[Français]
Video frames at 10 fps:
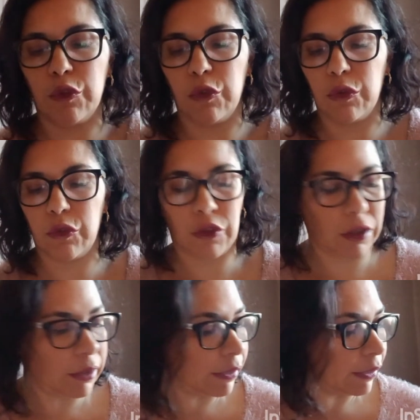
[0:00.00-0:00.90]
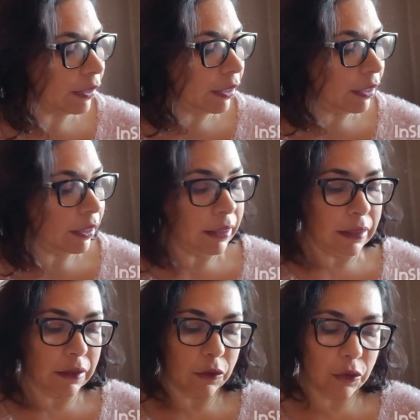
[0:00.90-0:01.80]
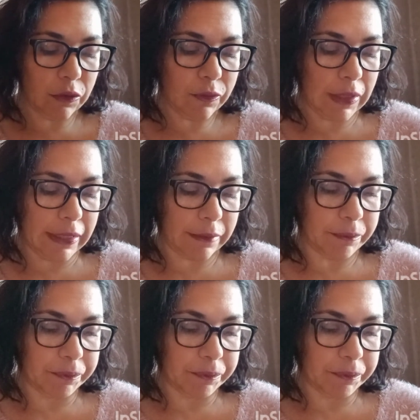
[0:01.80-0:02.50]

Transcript: de l'odeur. Donc voilà.